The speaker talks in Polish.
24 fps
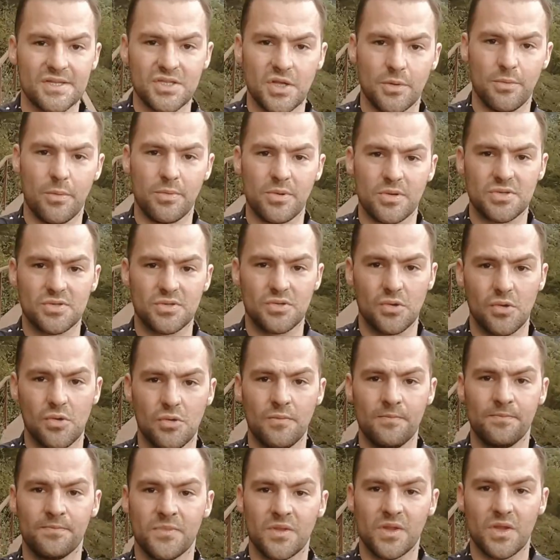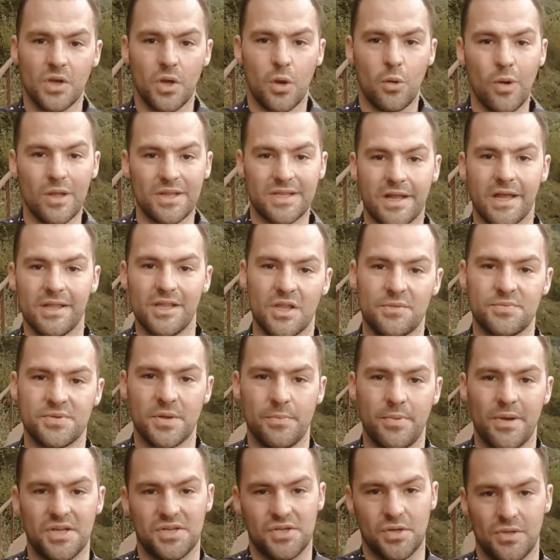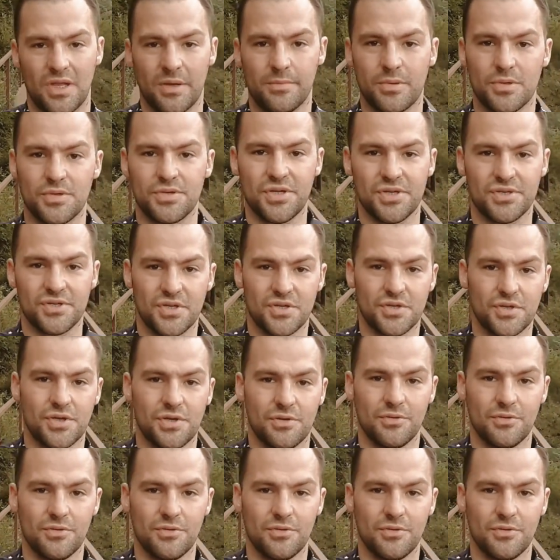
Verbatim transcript: jest to po prostu kładka nad przepaścią, najprościej rzecz